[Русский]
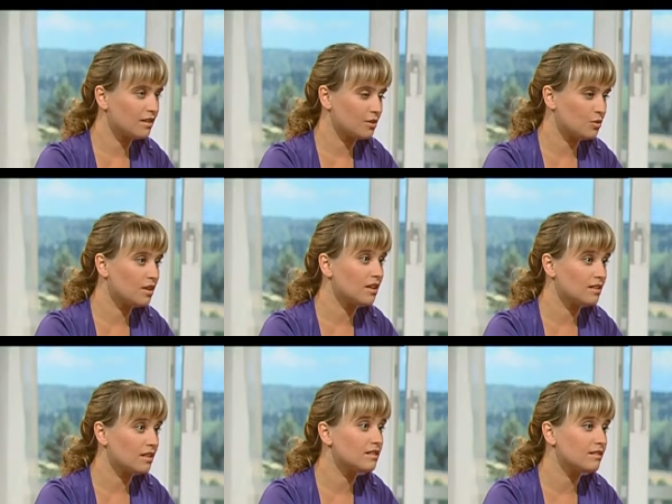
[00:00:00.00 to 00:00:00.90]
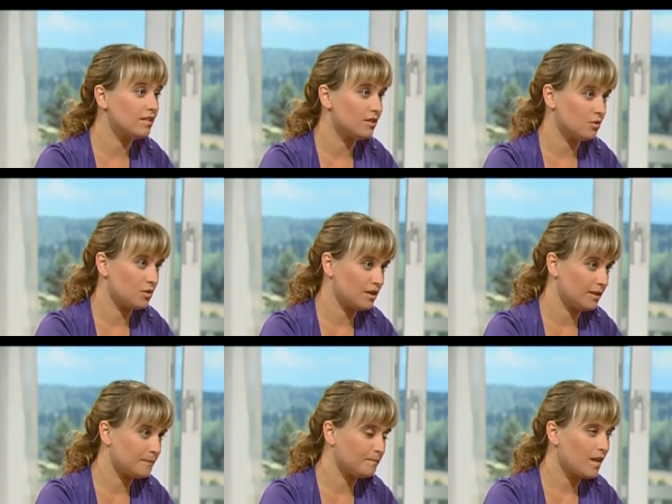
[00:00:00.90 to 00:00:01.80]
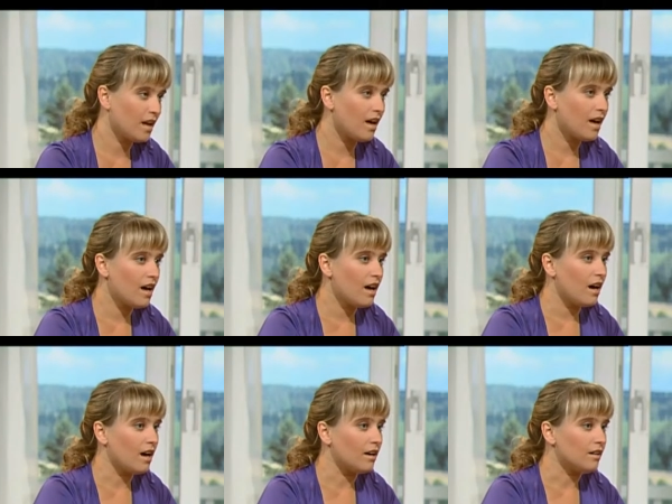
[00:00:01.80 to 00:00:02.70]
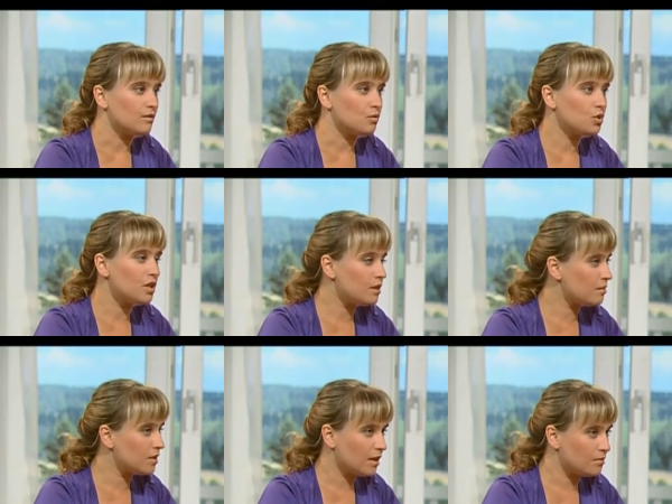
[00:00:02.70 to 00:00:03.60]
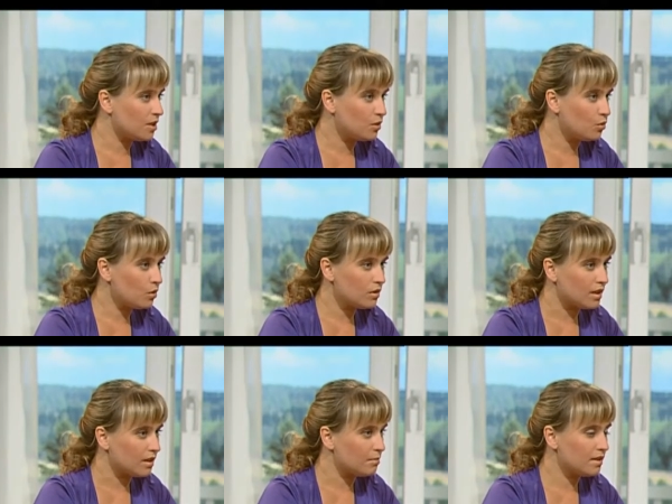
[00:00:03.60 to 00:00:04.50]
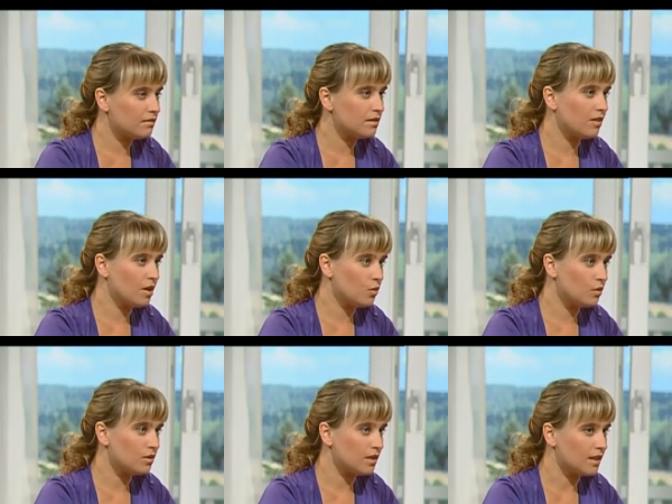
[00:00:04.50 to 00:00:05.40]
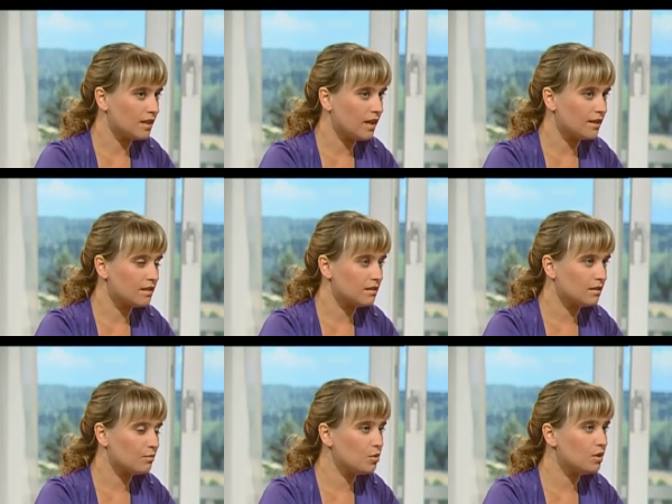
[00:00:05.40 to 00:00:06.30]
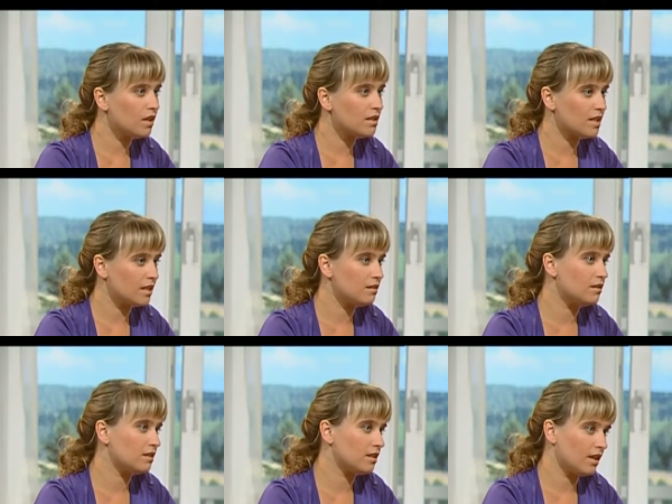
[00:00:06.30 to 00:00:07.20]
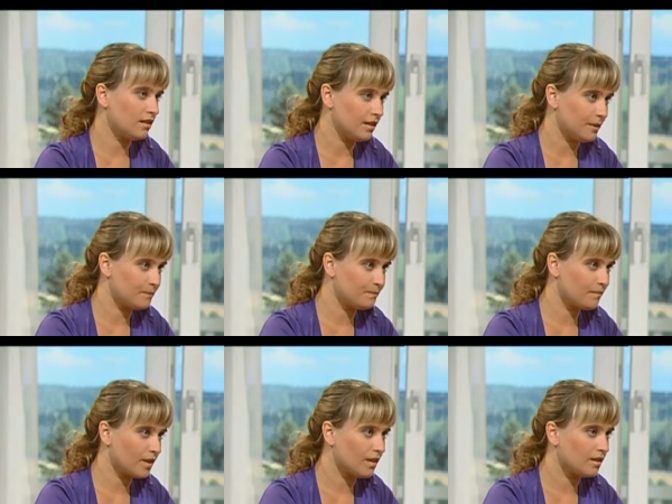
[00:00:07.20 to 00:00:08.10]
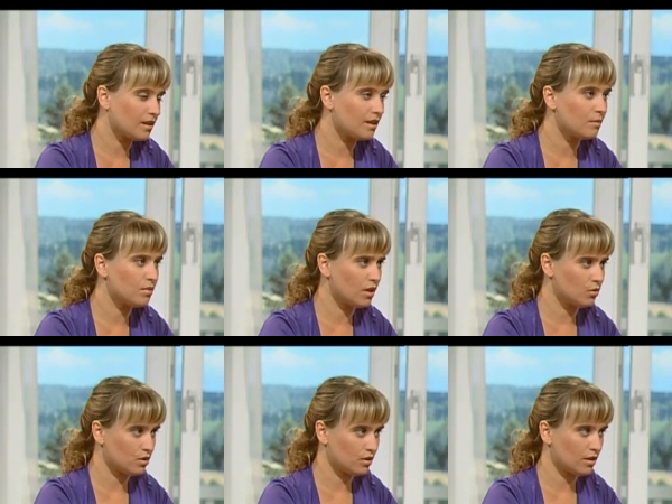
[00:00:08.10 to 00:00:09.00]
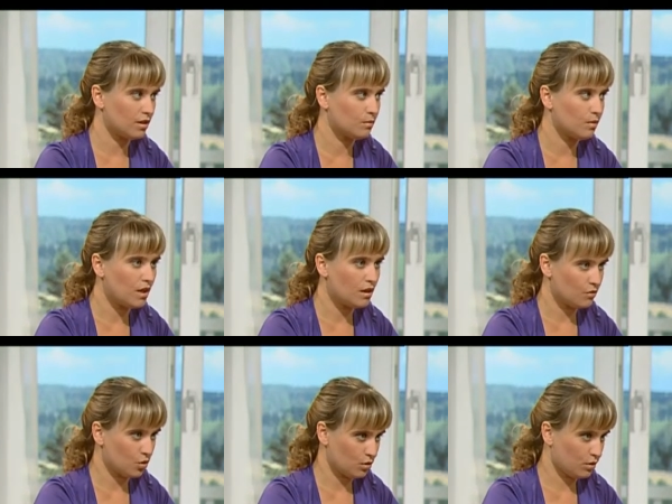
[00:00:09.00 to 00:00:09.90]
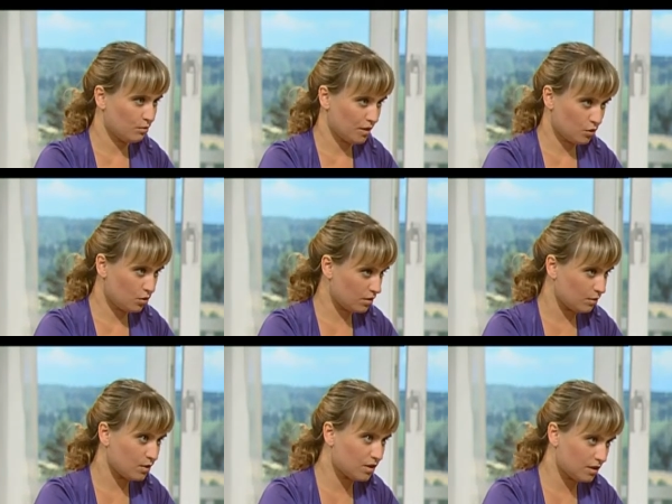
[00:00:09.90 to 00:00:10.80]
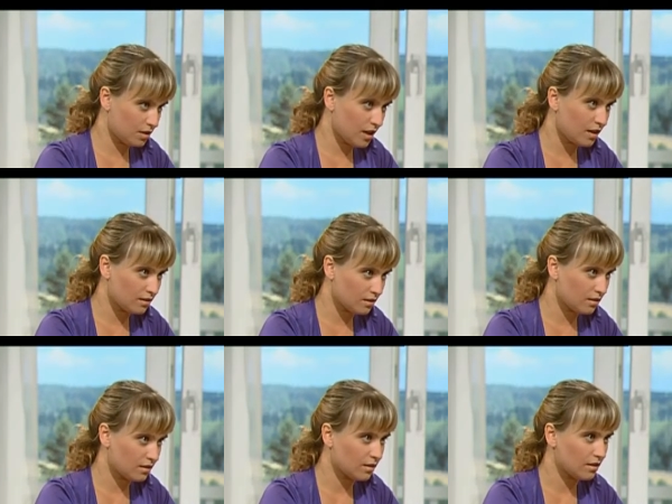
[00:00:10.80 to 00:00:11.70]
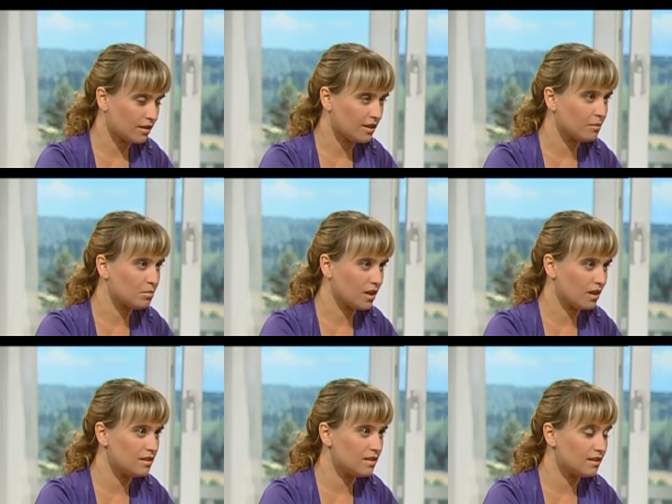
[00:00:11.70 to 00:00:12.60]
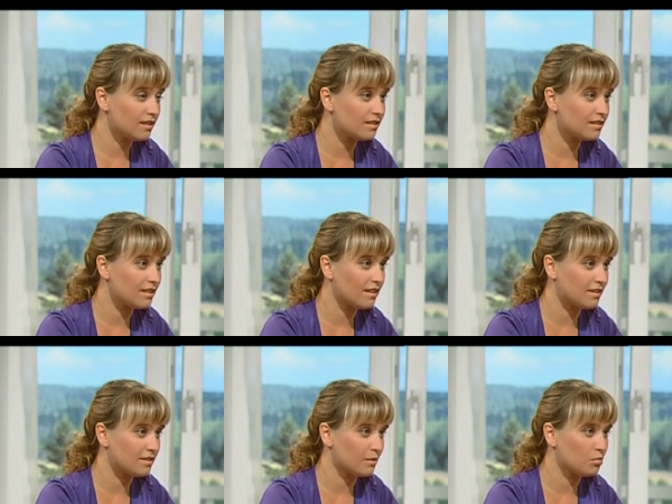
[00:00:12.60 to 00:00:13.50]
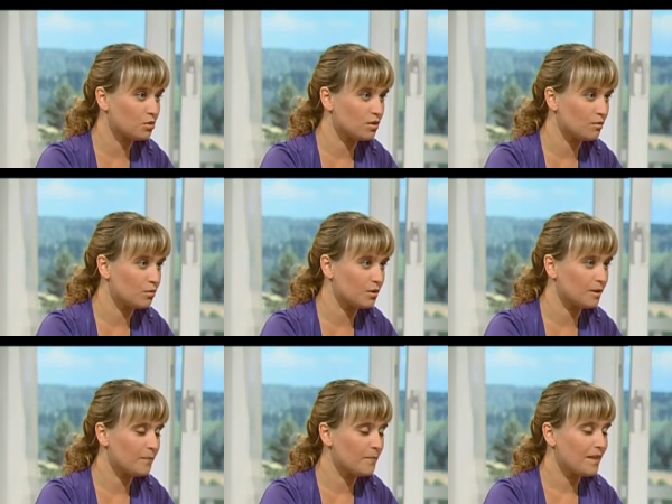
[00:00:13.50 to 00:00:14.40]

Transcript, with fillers: которая оказалась верующей. А, учились мы там три года, и первые два года я наблюдала за ней со стороны. Тогда я была уже таким взрослым подростком и стеснялась а, к ней подходить открыто, задавать вопросы о Боге,